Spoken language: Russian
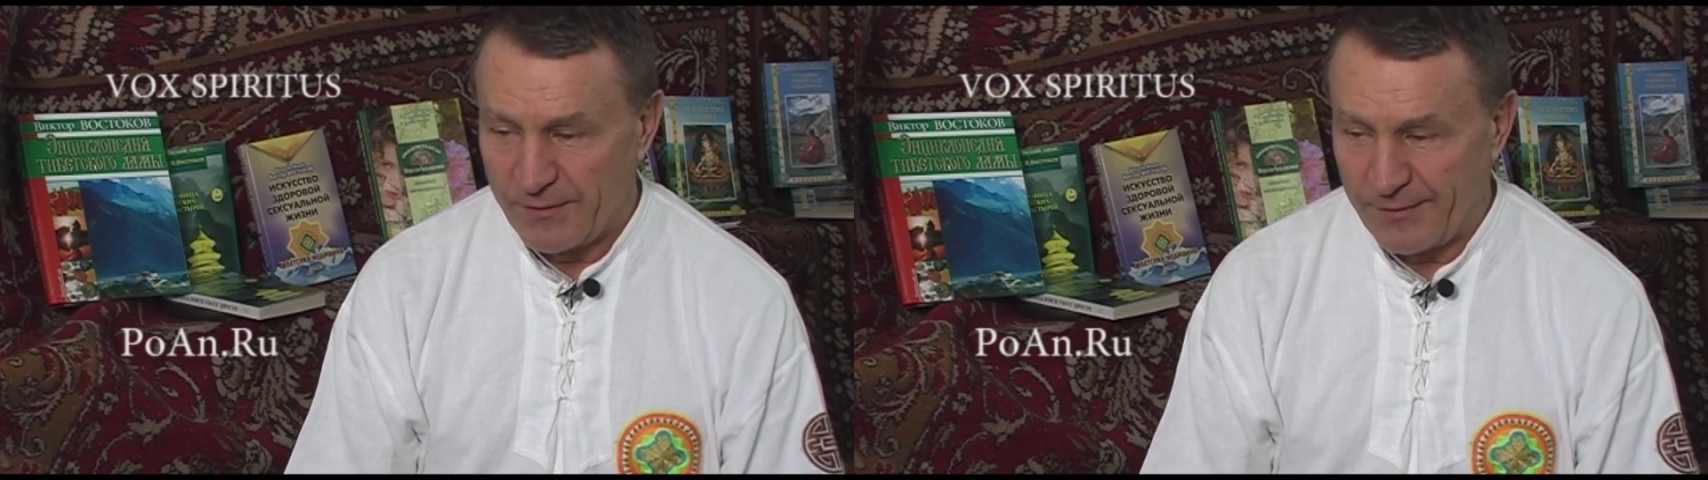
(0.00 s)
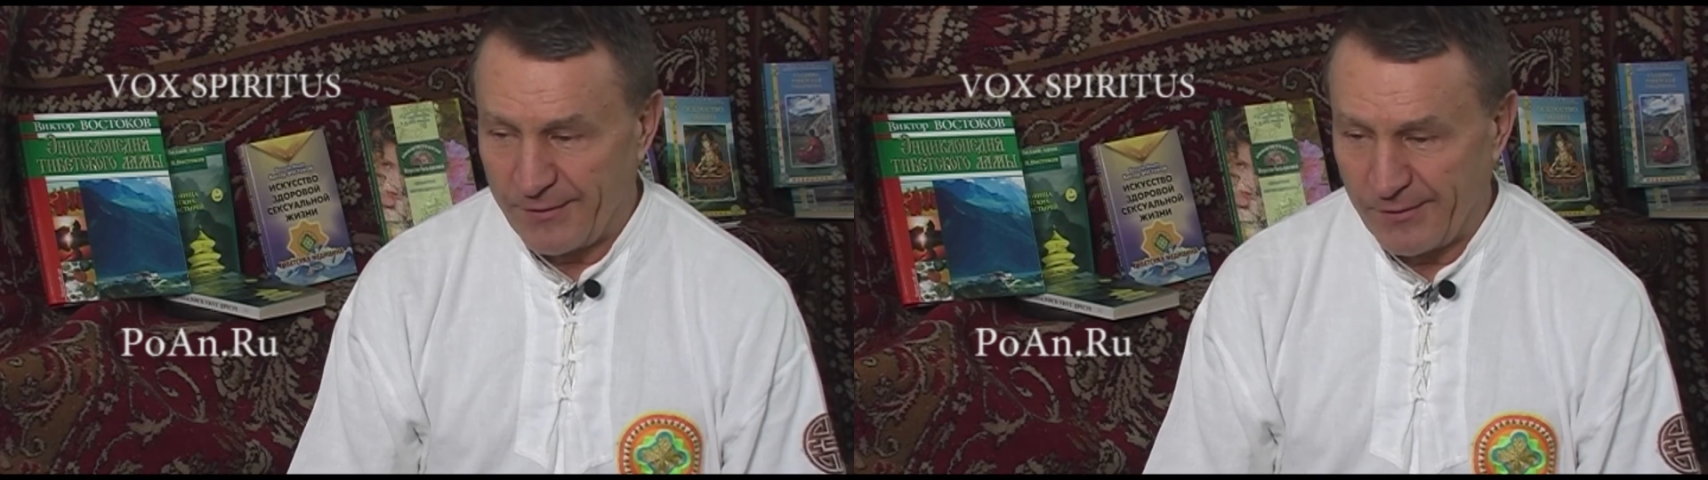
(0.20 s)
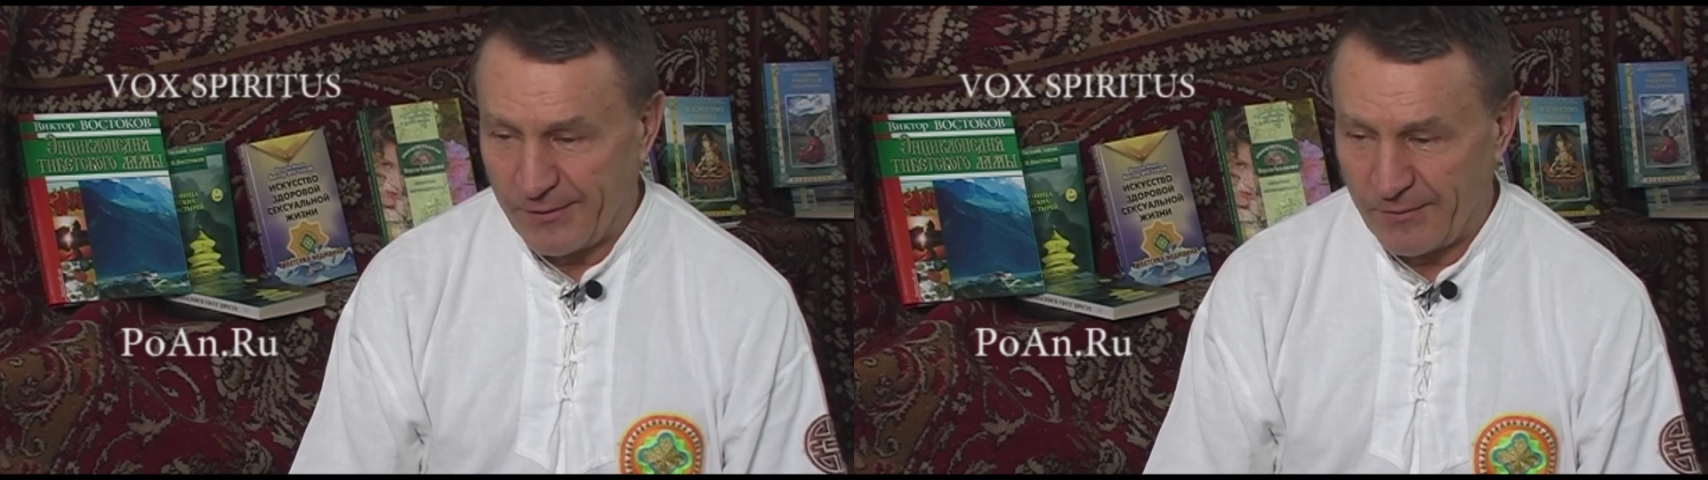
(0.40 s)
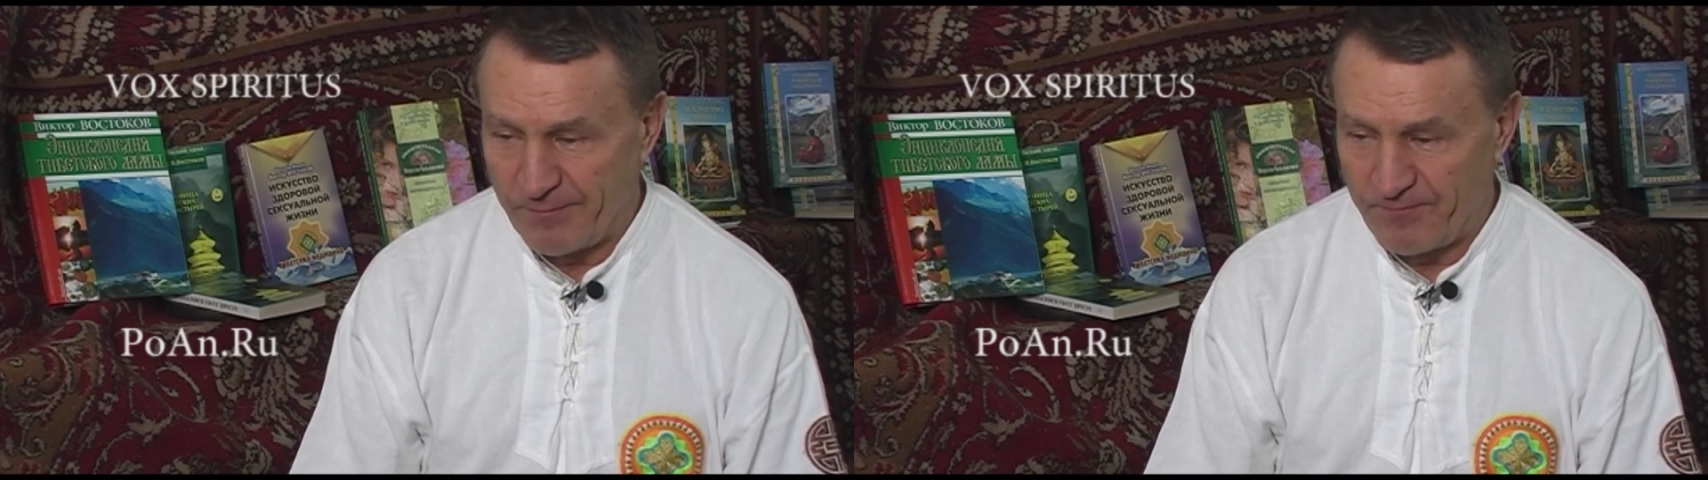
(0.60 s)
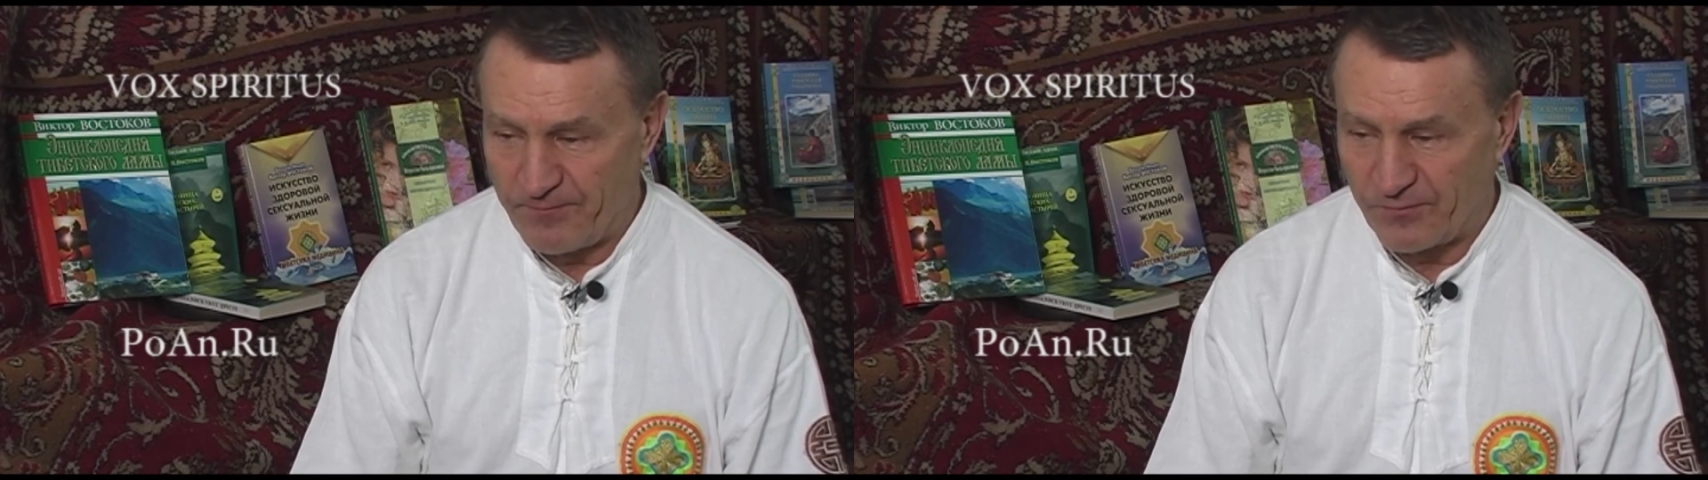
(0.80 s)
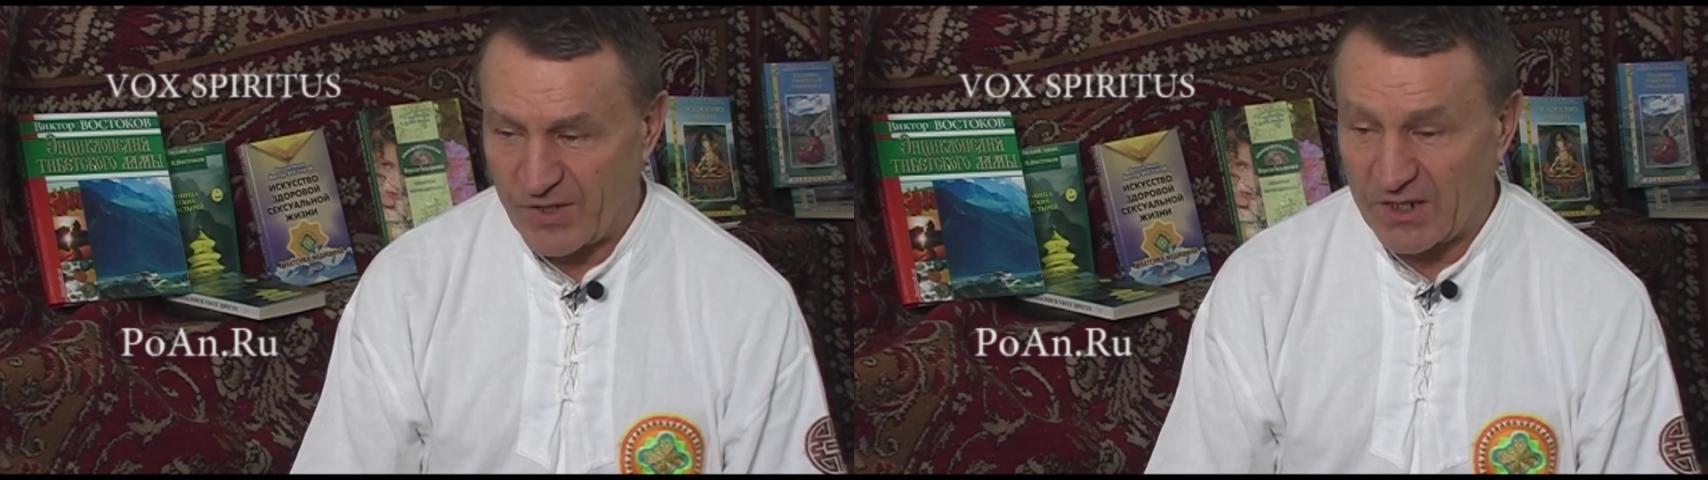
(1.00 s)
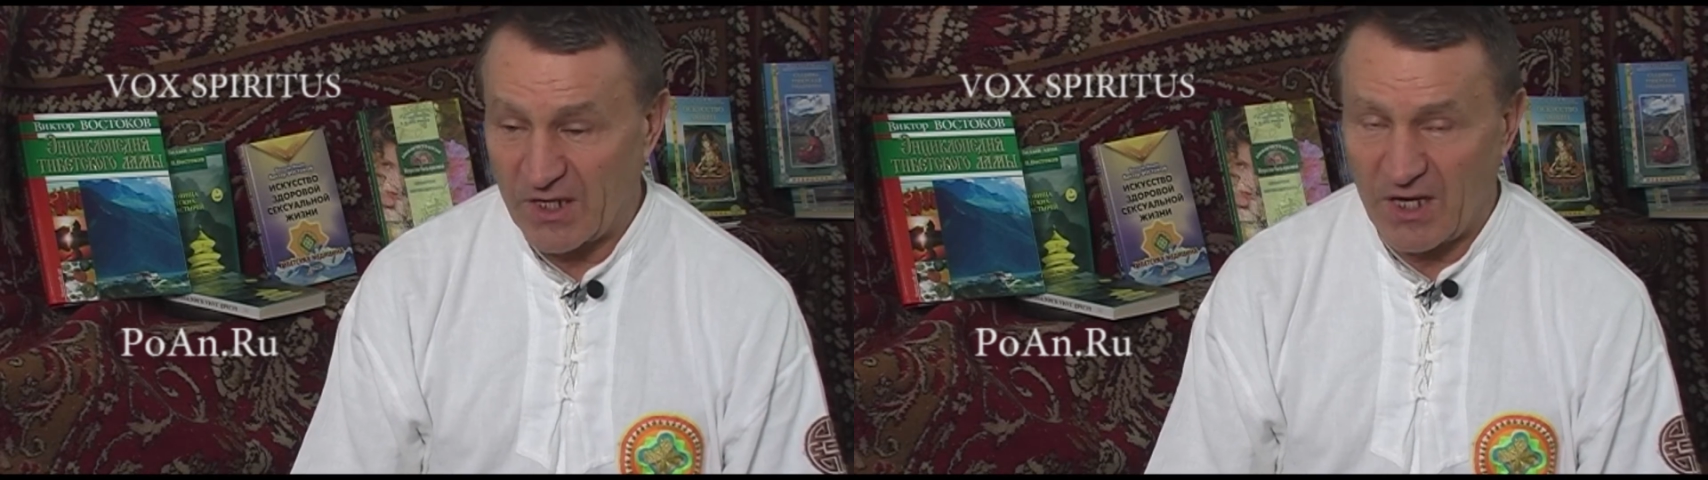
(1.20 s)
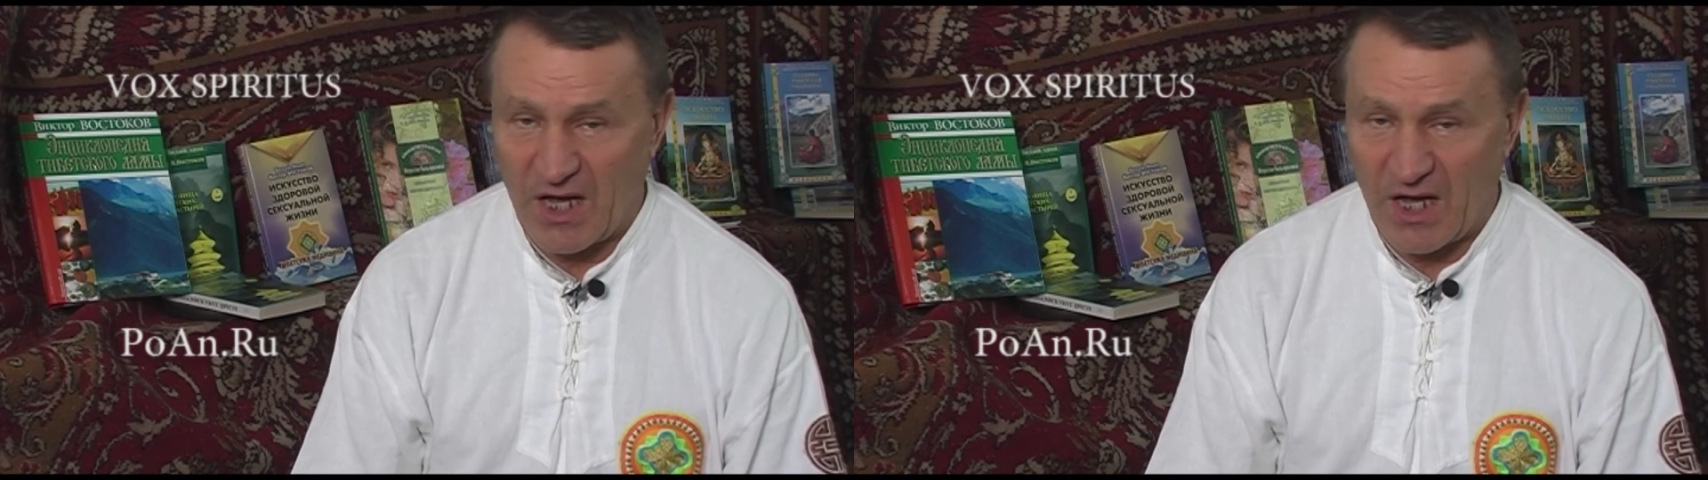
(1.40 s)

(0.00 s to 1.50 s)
эм, такая